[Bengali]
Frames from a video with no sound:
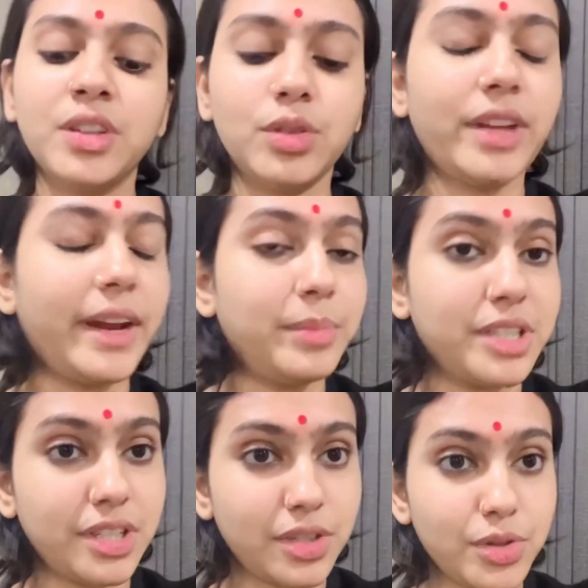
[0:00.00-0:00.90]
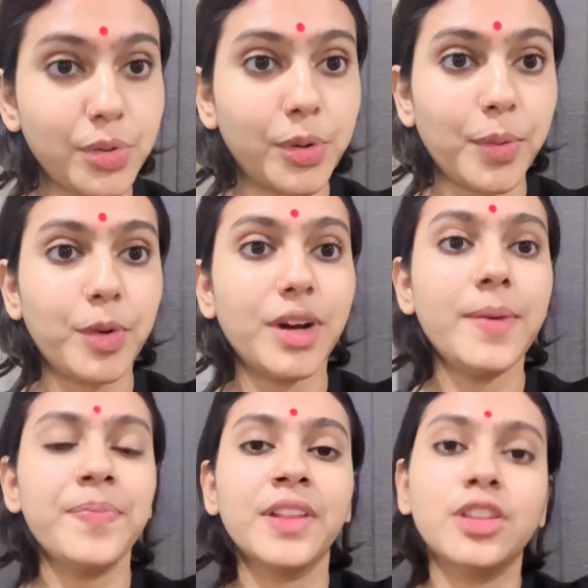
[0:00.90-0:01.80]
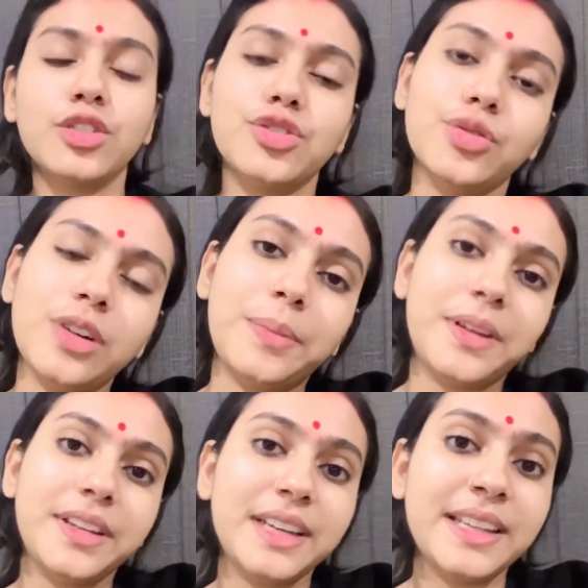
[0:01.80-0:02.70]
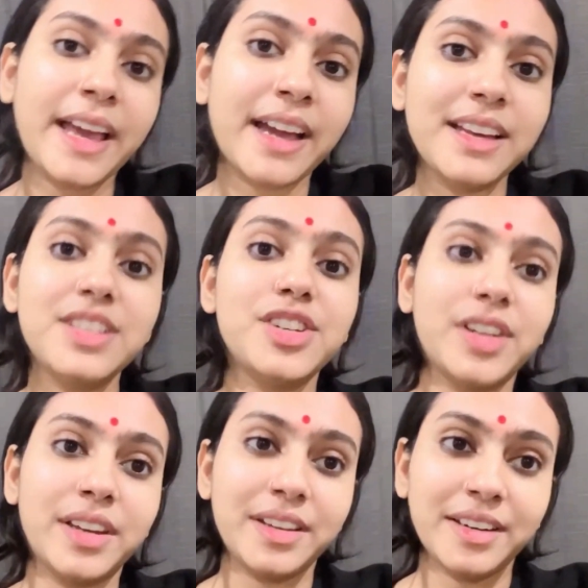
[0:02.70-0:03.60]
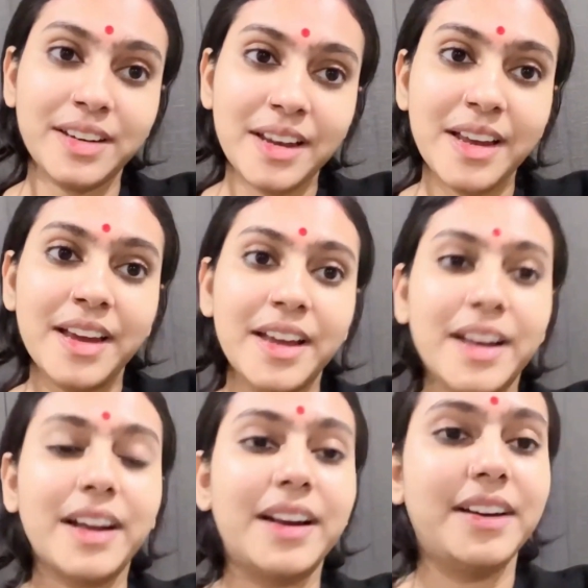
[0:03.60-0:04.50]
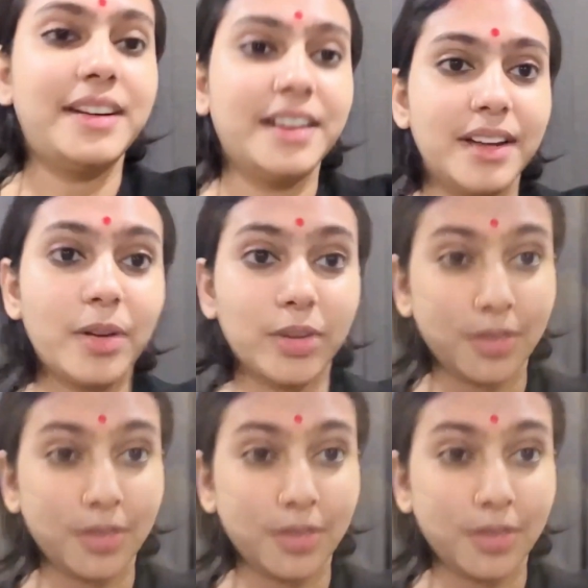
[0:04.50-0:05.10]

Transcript: তো তাই আর বেশি কিছু করব না তো চলুন আপনাদেরকে দেখাই চিকেন কারিটা কতটা